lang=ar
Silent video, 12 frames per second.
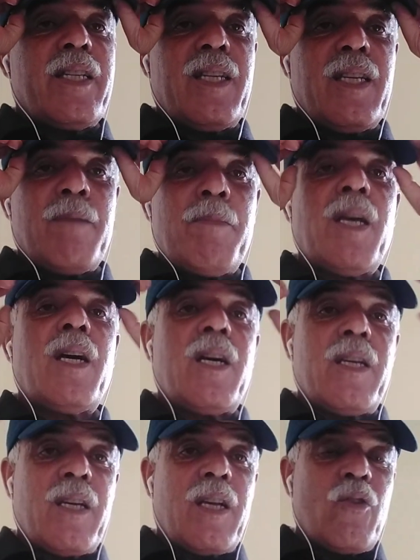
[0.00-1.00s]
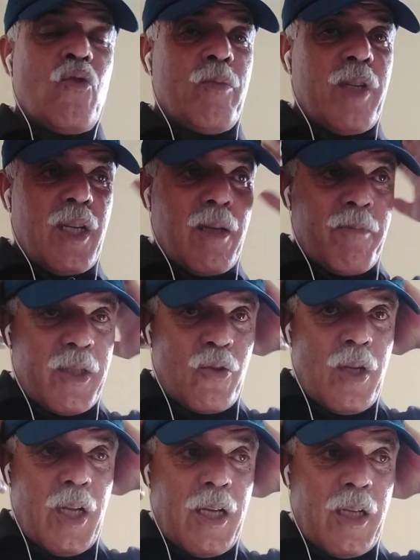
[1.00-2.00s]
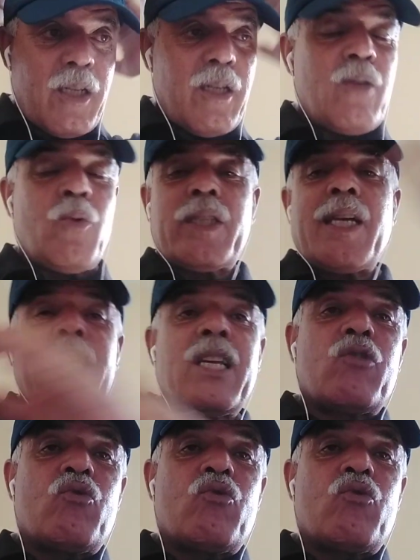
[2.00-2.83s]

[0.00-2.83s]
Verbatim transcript: ما قمنا بالوثائق